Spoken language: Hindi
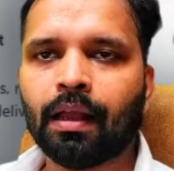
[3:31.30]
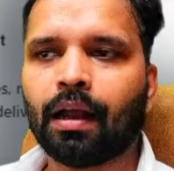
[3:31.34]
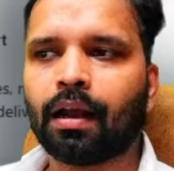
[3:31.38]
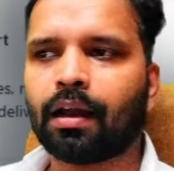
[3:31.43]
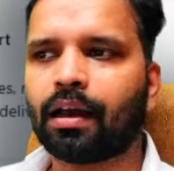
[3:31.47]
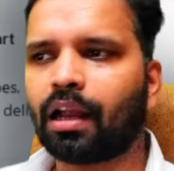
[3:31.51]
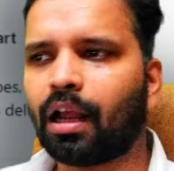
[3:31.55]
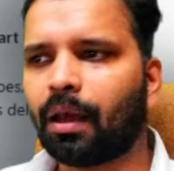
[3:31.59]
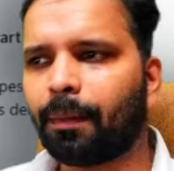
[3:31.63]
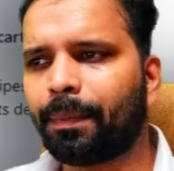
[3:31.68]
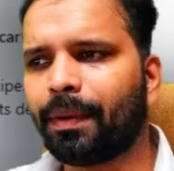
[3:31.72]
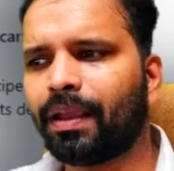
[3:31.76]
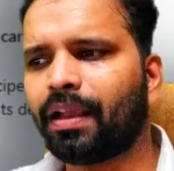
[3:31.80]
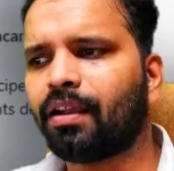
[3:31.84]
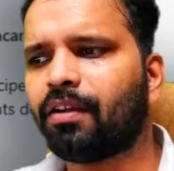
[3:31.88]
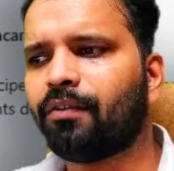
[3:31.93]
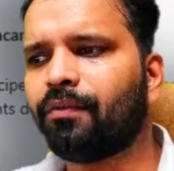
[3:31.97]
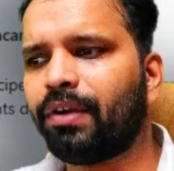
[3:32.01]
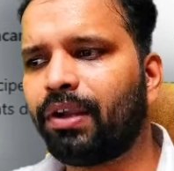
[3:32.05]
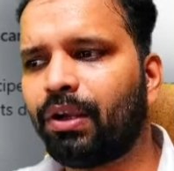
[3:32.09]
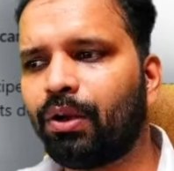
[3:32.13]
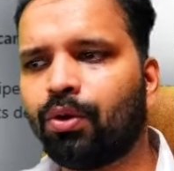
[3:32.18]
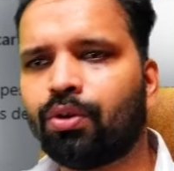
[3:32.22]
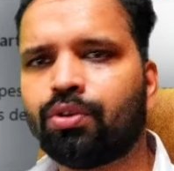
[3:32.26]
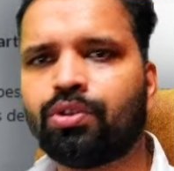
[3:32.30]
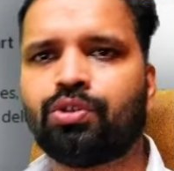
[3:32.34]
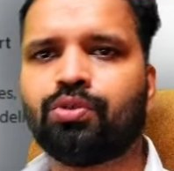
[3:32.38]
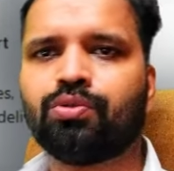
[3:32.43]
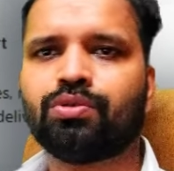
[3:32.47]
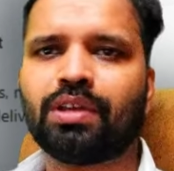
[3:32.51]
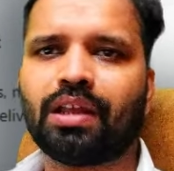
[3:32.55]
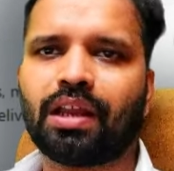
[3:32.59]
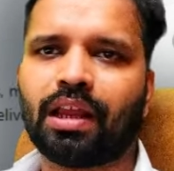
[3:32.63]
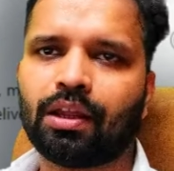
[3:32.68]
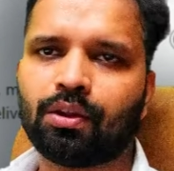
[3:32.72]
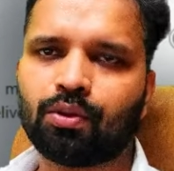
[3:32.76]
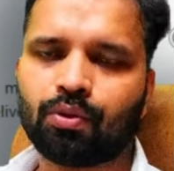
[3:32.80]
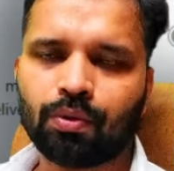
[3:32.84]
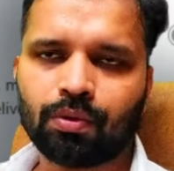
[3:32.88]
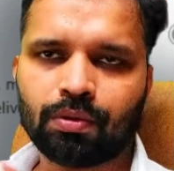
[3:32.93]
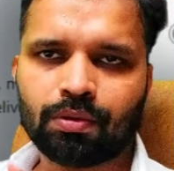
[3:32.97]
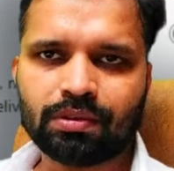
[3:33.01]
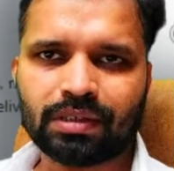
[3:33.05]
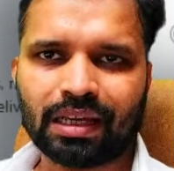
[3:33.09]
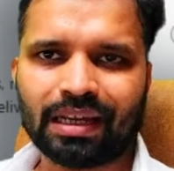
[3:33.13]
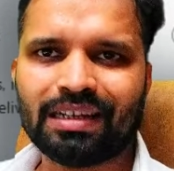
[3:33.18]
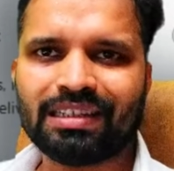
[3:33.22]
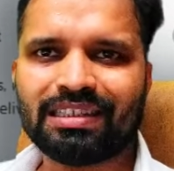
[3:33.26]
अगर आप एक विंडोज़ यूज़र हैं
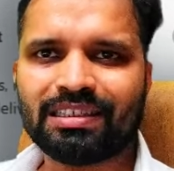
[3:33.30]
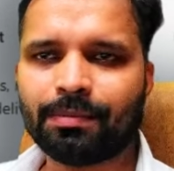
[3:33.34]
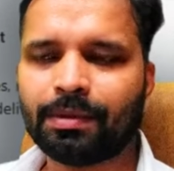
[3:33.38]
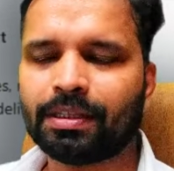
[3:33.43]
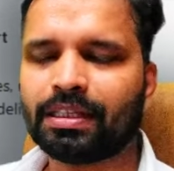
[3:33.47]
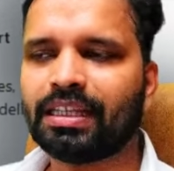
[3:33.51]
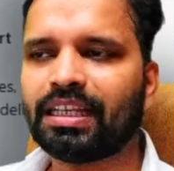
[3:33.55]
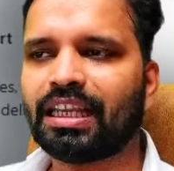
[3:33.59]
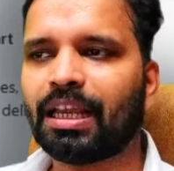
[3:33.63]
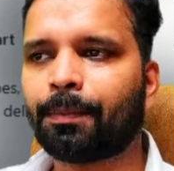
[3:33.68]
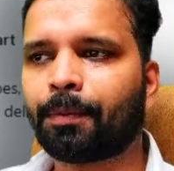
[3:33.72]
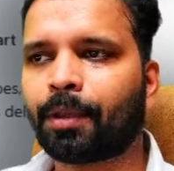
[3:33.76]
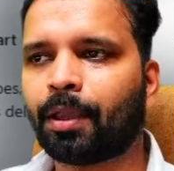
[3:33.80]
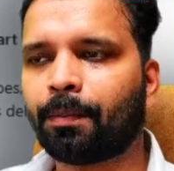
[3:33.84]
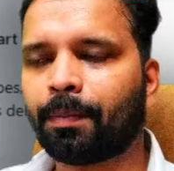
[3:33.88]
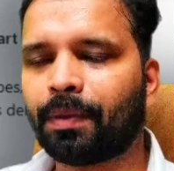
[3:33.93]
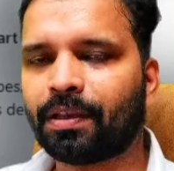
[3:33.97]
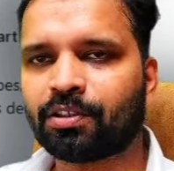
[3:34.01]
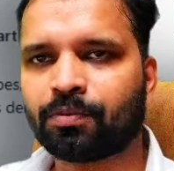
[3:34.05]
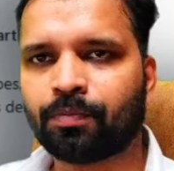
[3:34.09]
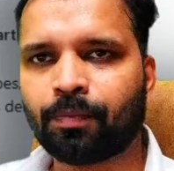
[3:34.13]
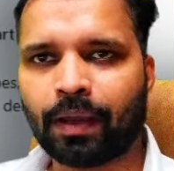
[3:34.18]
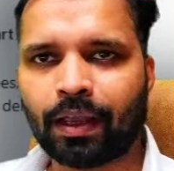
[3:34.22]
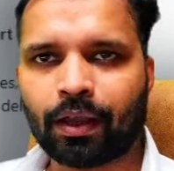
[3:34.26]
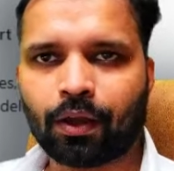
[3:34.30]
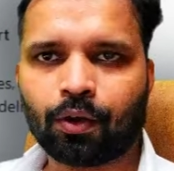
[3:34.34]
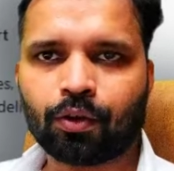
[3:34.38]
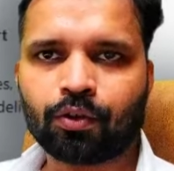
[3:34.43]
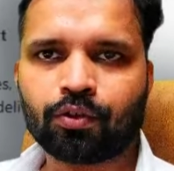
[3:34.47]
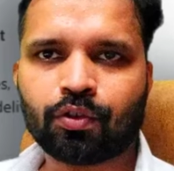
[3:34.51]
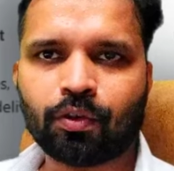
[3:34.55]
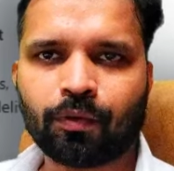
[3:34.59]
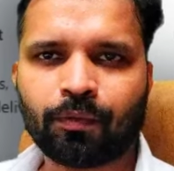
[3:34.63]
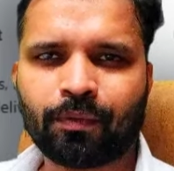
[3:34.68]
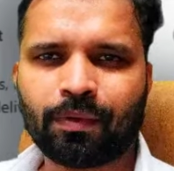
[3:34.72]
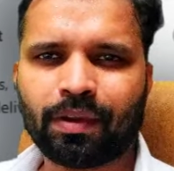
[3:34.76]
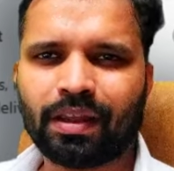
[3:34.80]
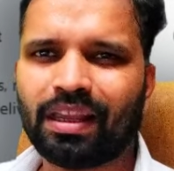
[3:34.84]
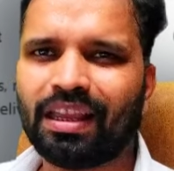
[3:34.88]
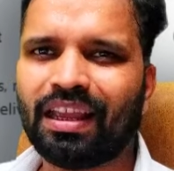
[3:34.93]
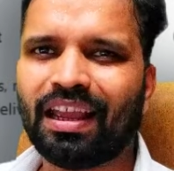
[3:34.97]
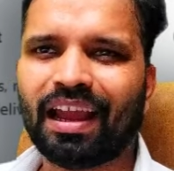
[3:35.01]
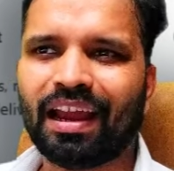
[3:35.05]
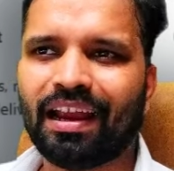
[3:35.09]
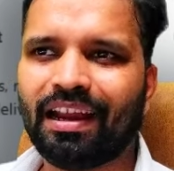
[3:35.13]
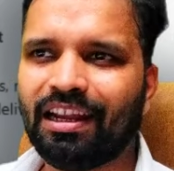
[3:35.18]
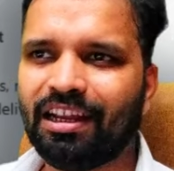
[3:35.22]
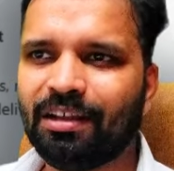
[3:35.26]
तो जाहिर सी बात है कि आपके पास माइक्रोसॉफ्ट
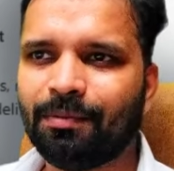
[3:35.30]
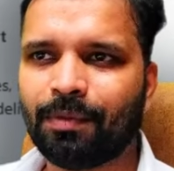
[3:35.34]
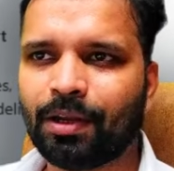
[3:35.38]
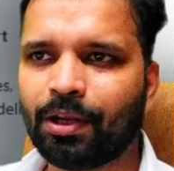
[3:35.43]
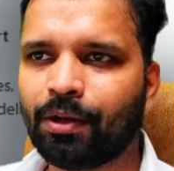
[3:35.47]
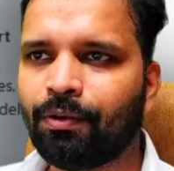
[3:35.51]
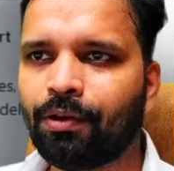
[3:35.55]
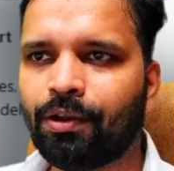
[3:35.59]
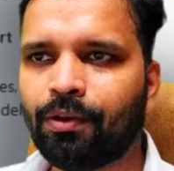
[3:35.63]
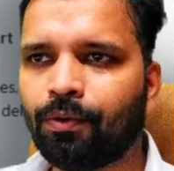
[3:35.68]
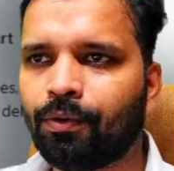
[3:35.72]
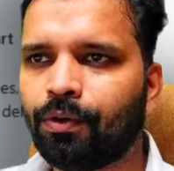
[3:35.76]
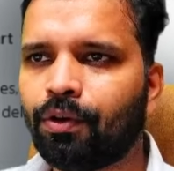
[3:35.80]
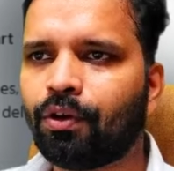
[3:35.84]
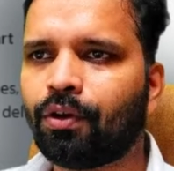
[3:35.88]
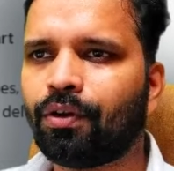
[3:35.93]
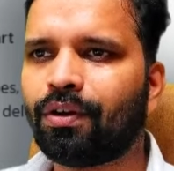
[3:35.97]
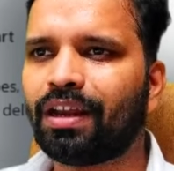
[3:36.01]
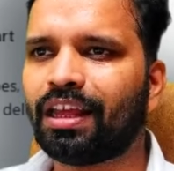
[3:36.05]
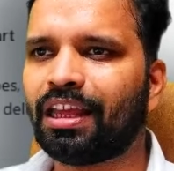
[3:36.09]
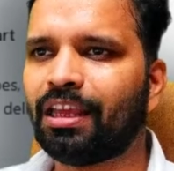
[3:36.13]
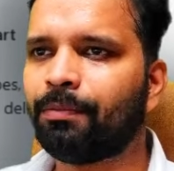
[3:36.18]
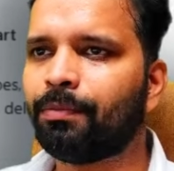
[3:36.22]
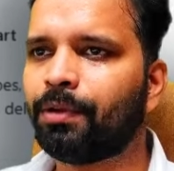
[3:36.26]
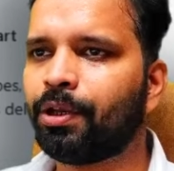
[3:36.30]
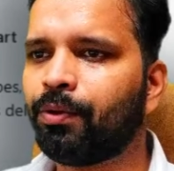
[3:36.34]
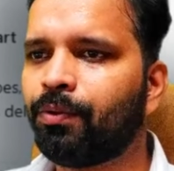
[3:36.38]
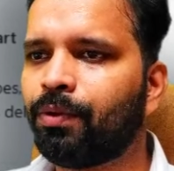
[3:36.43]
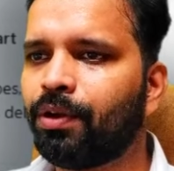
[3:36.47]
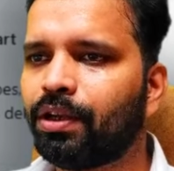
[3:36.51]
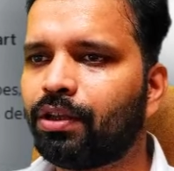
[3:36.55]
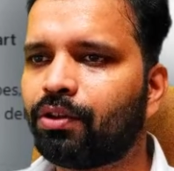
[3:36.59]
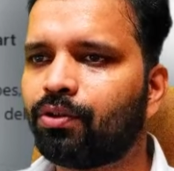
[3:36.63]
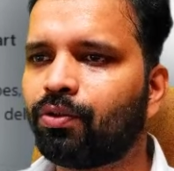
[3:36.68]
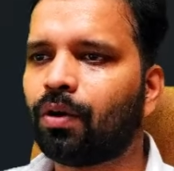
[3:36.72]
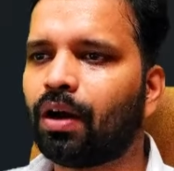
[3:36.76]
की आईडी बनी हुई होगी और नहीं बनी हुई